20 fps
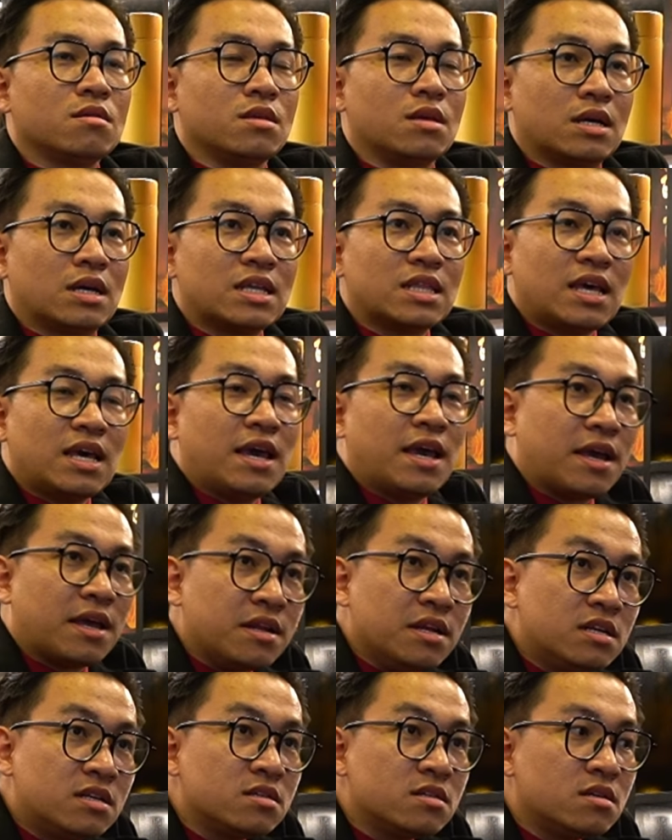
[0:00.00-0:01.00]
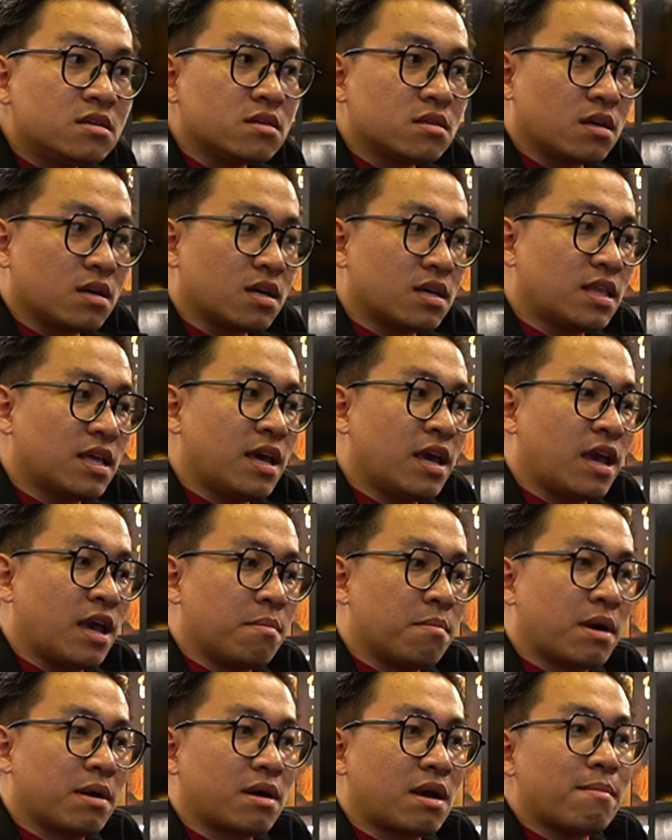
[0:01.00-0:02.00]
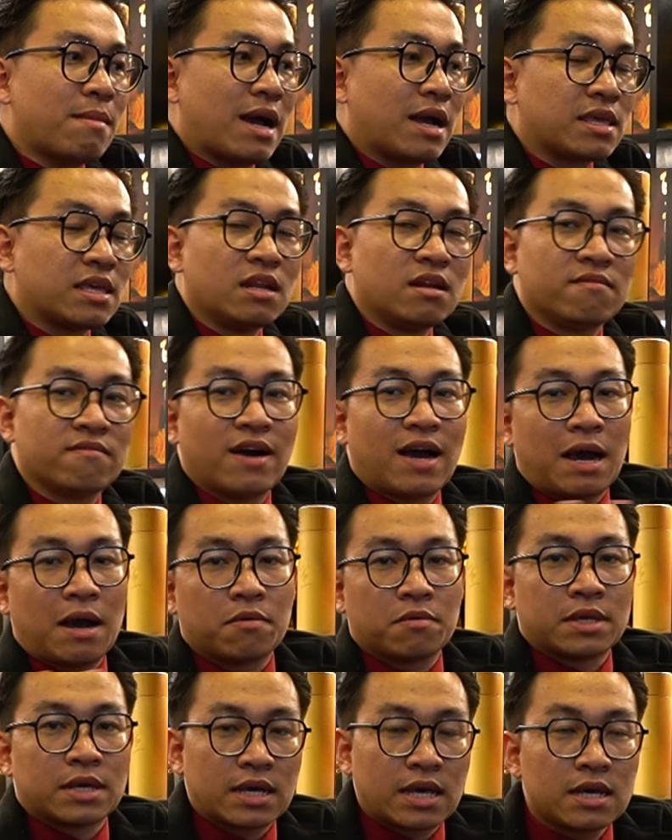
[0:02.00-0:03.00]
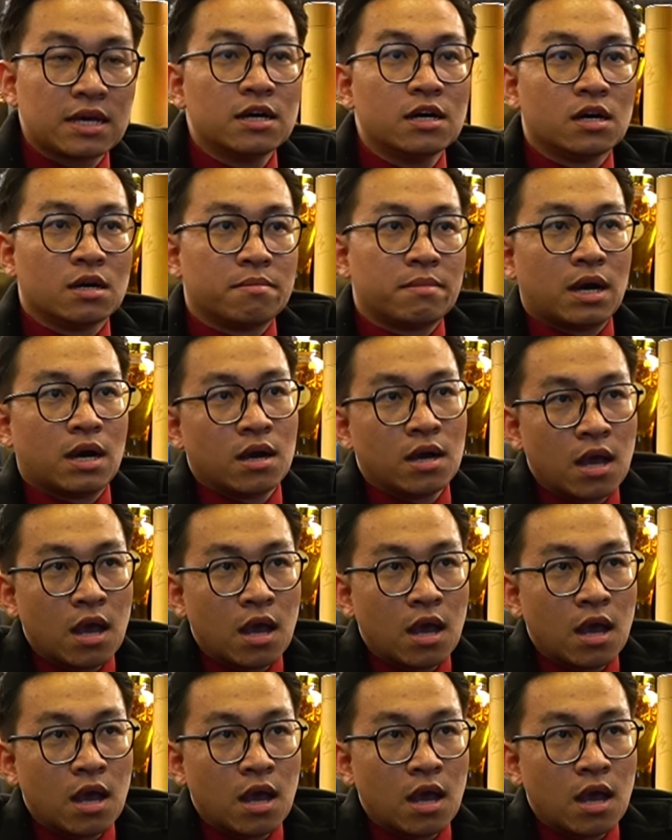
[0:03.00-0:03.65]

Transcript: Những cái thế hệ đi trước, những cái thế hệ mà các bạn nhìn vào những cái người mà